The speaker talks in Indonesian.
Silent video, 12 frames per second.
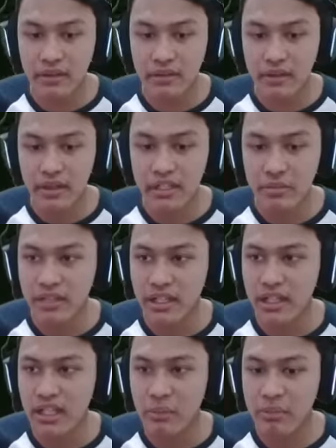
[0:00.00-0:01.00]
Dan sebentar
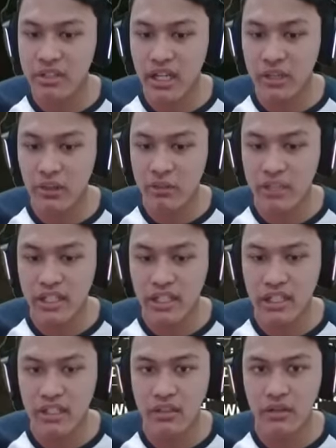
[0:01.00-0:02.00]
ini kenapa jalan gue
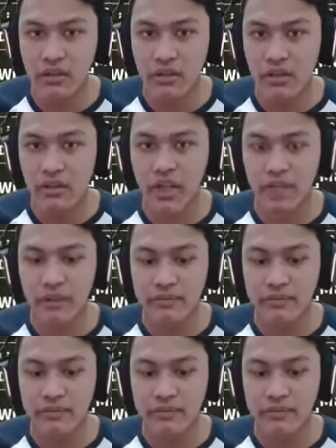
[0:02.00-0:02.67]
begini? Oke.